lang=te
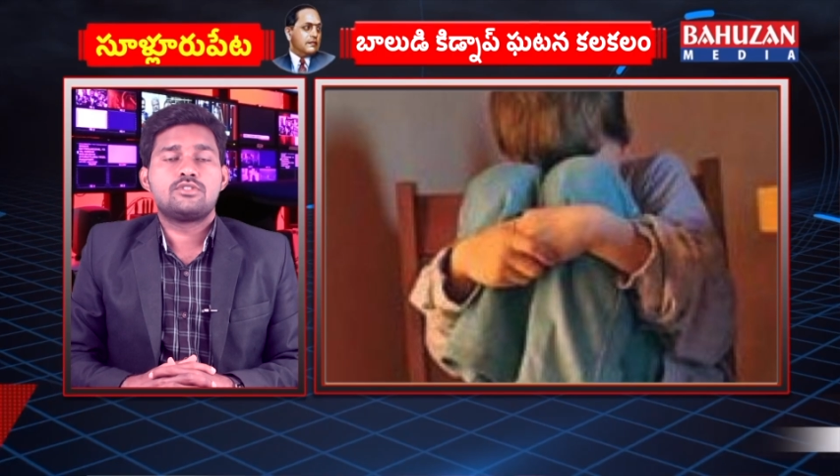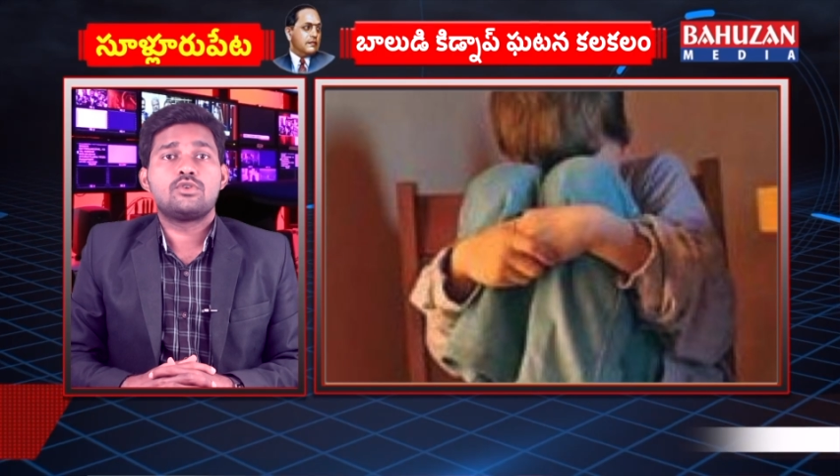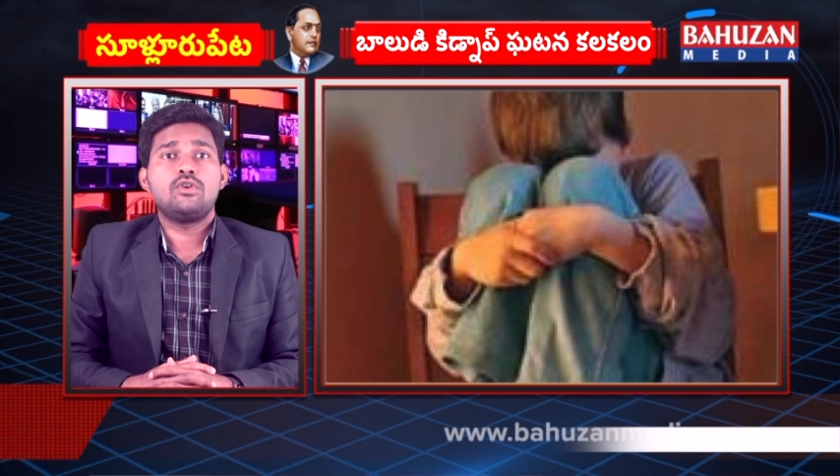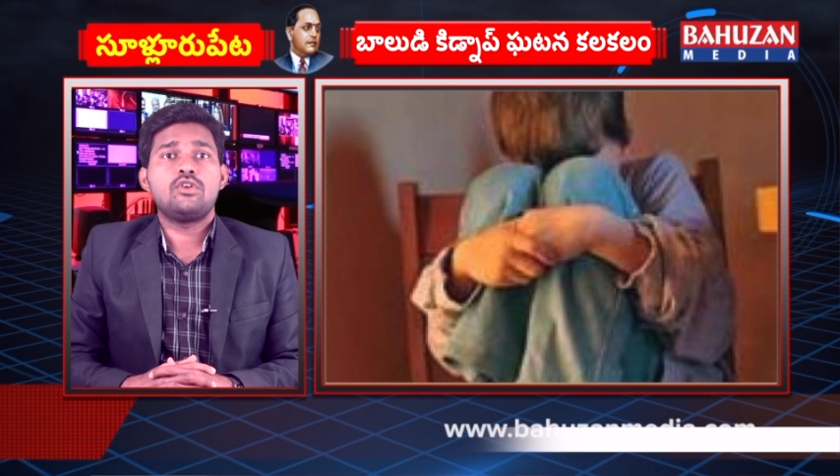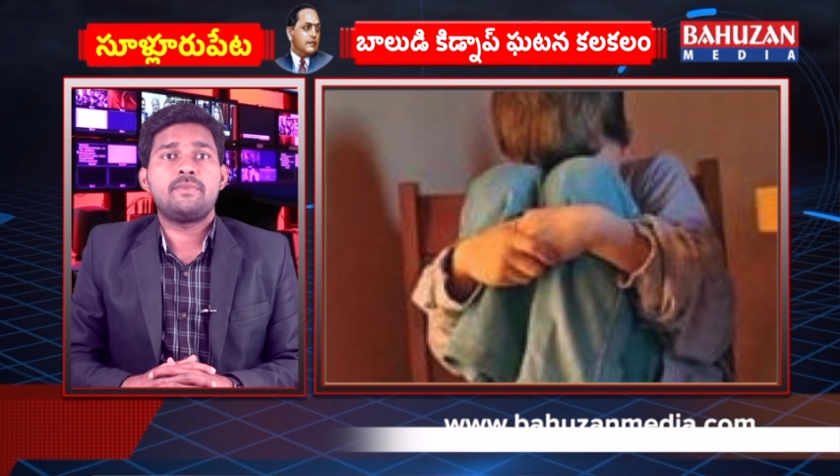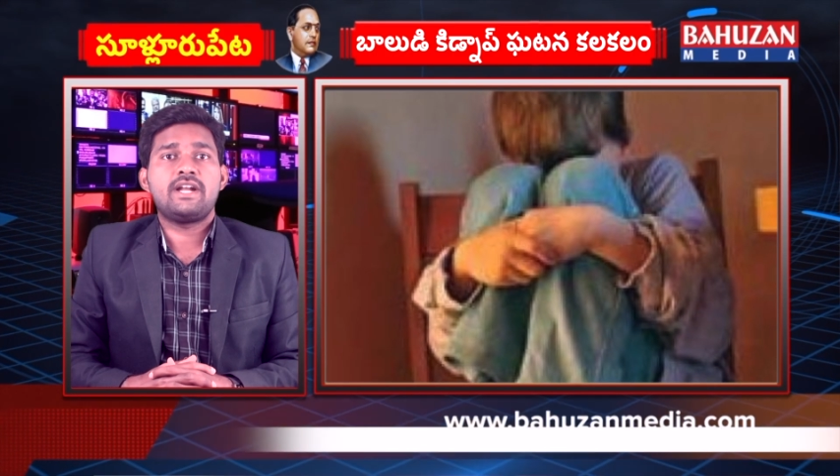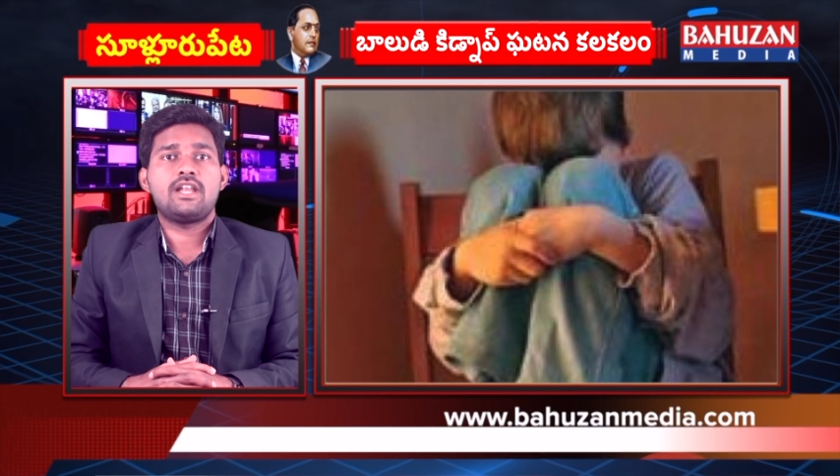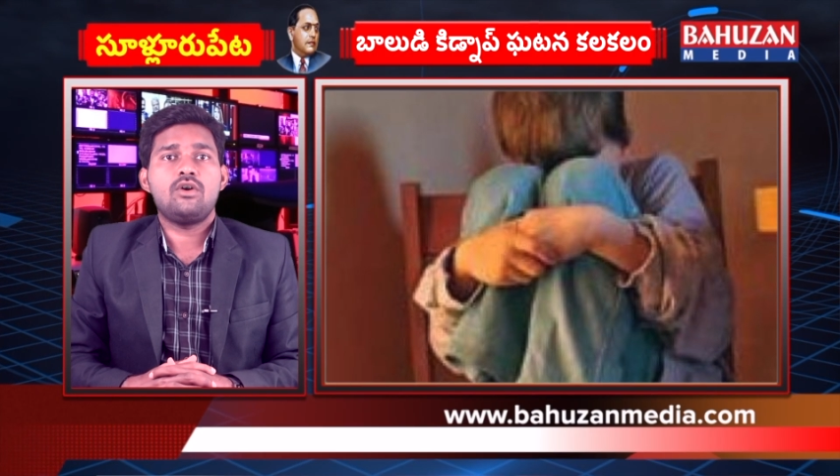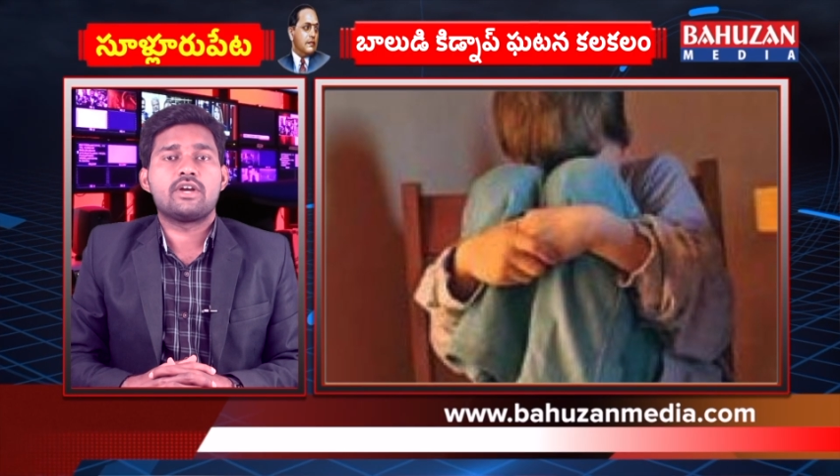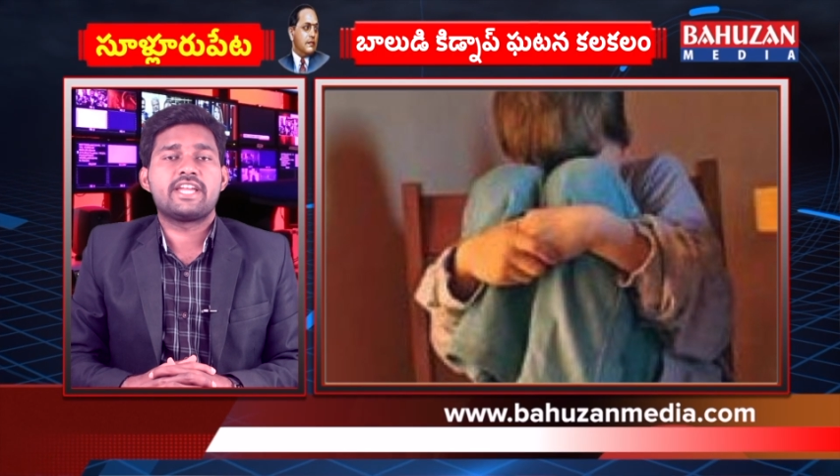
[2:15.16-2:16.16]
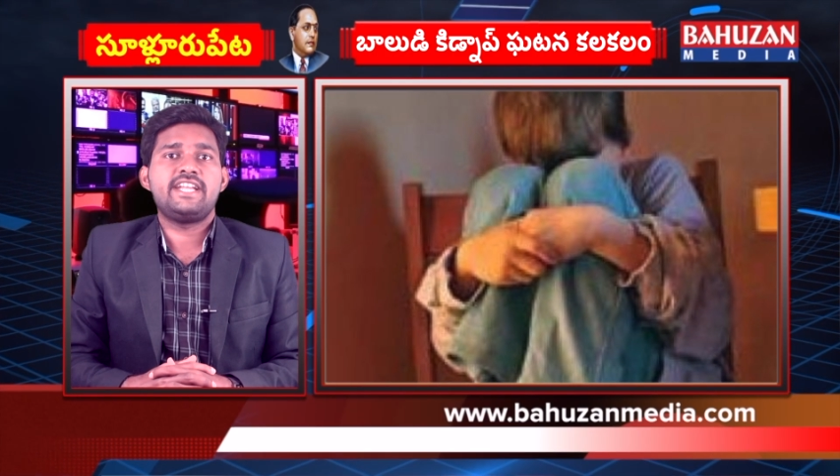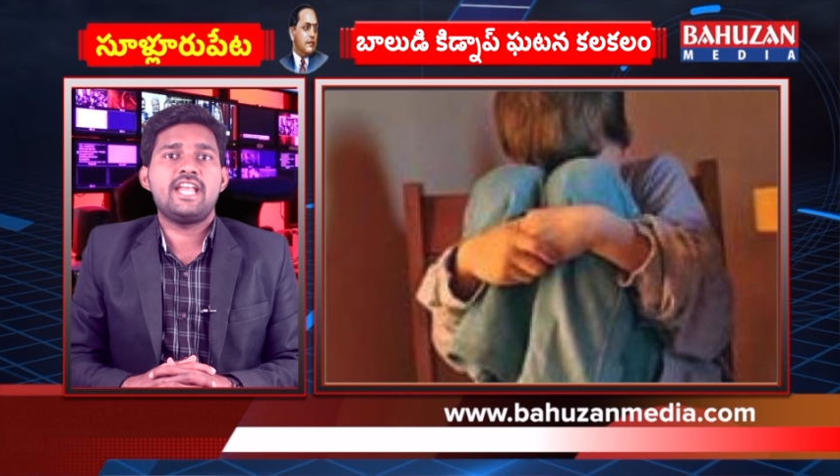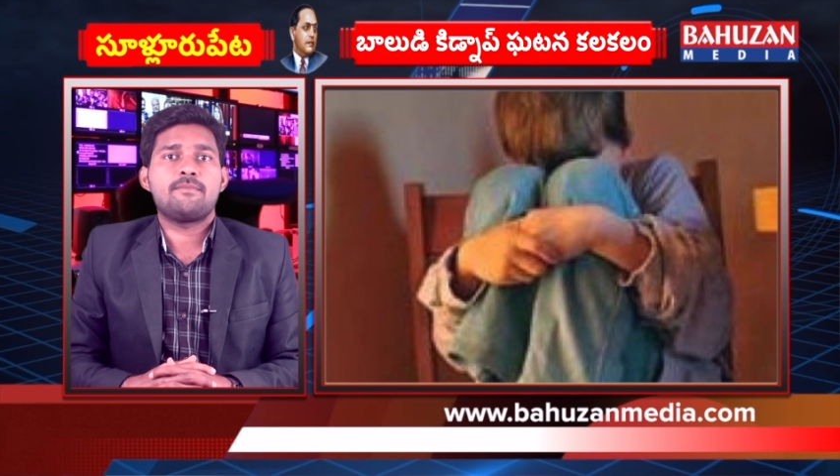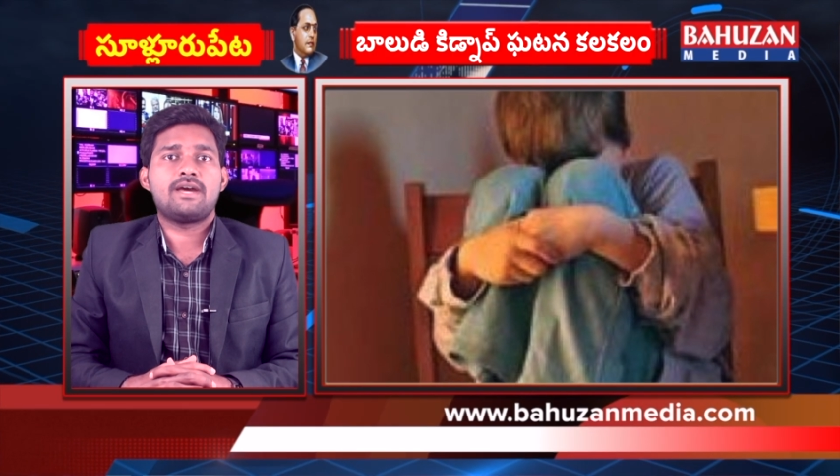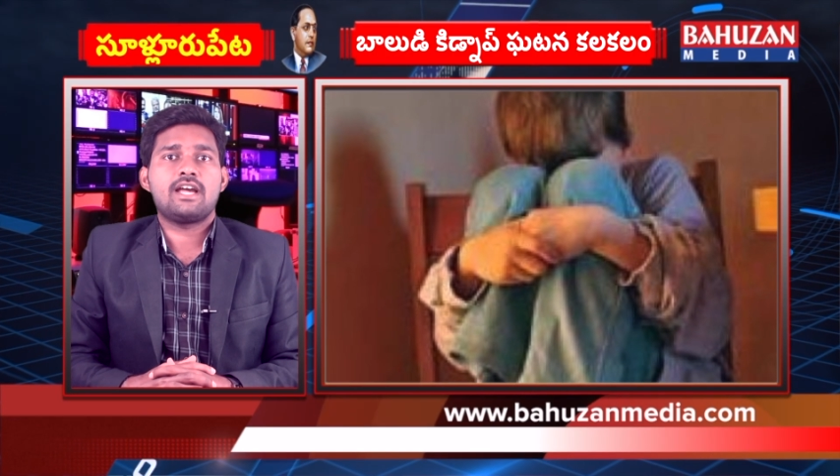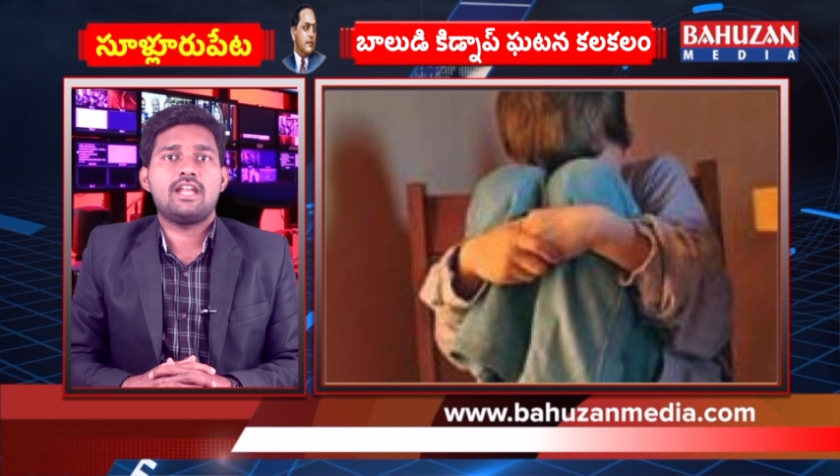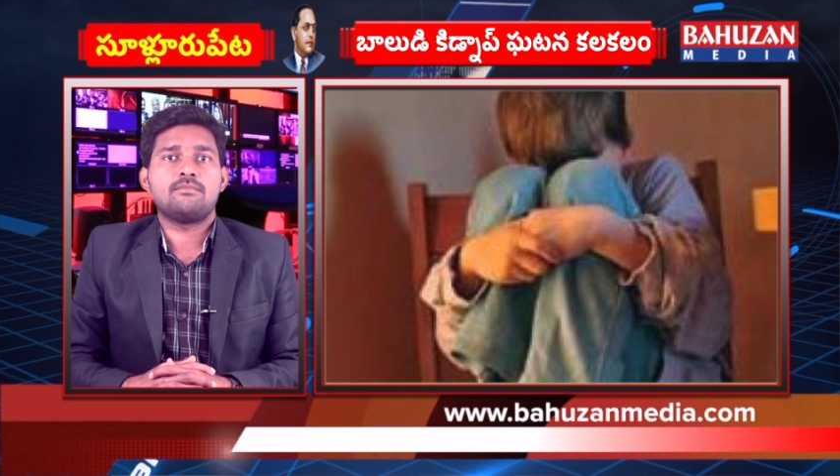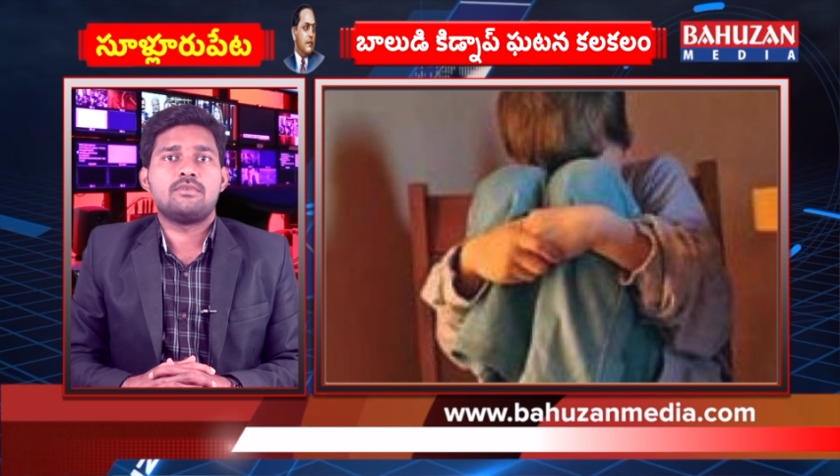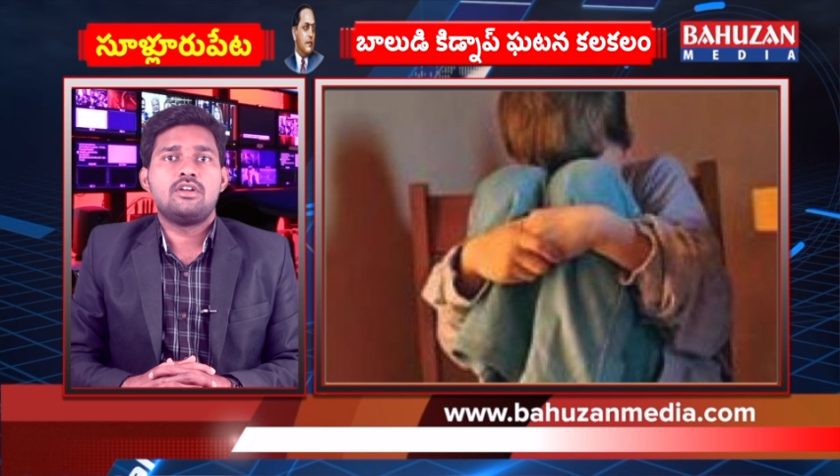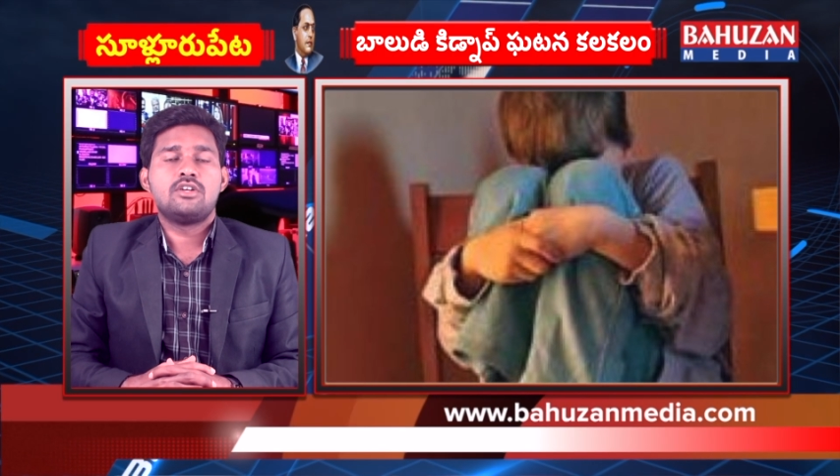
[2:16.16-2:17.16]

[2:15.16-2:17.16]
సూళ్లూరుపేటలో కిడ్నాప్ కలకలం